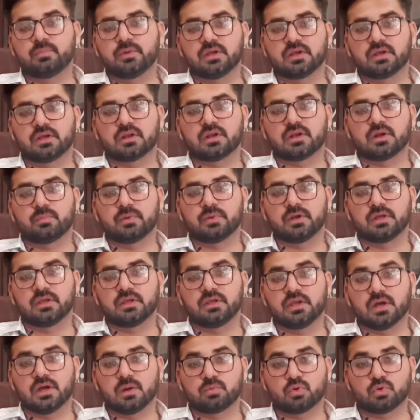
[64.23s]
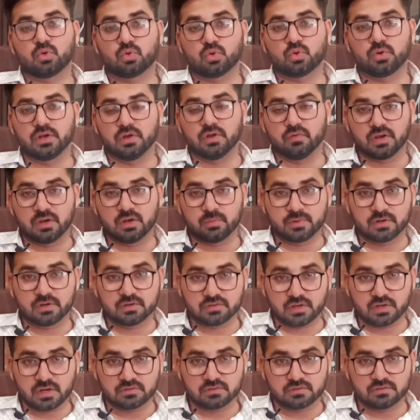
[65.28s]
पे करना पड़ेगी आपको कोई डेवलपमेंट
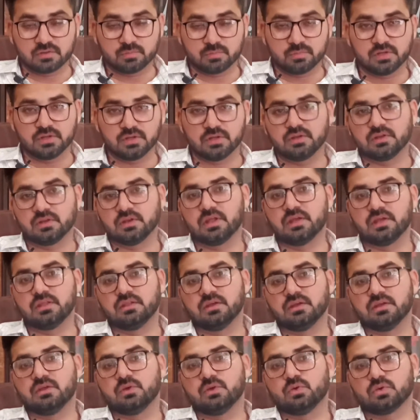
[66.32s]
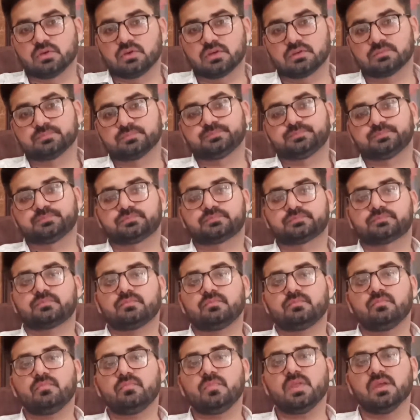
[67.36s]
चार्जेस अभी नहीं देने होंगे
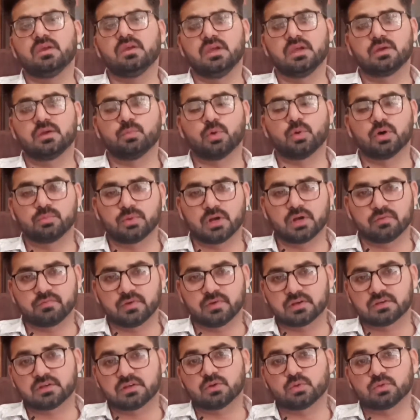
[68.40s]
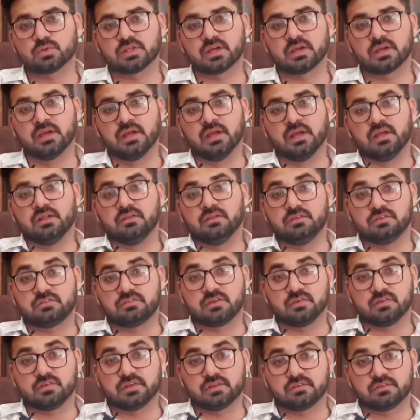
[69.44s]
एक बहुत बड़ा फैक्टर होता है
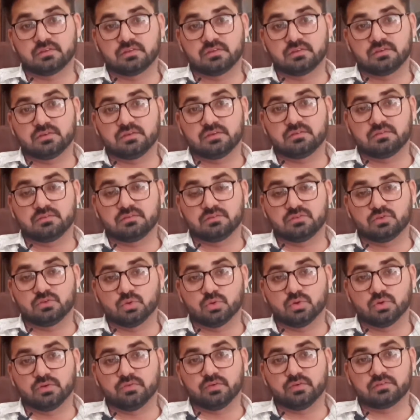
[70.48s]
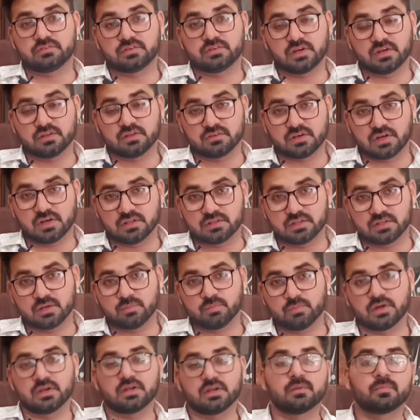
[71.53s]
जिसकी वजह से जो इन्वेस्टर हजरात हैं
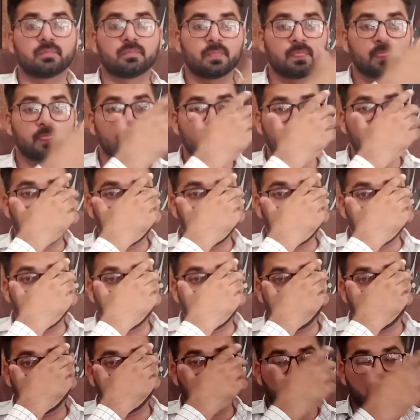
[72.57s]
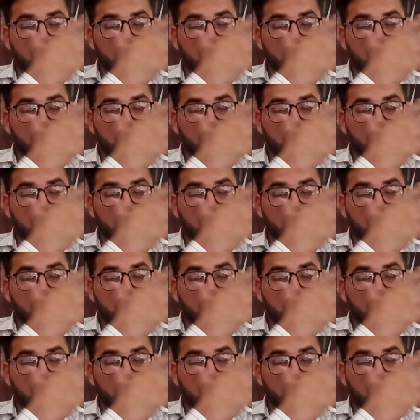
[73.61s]
हमारे वो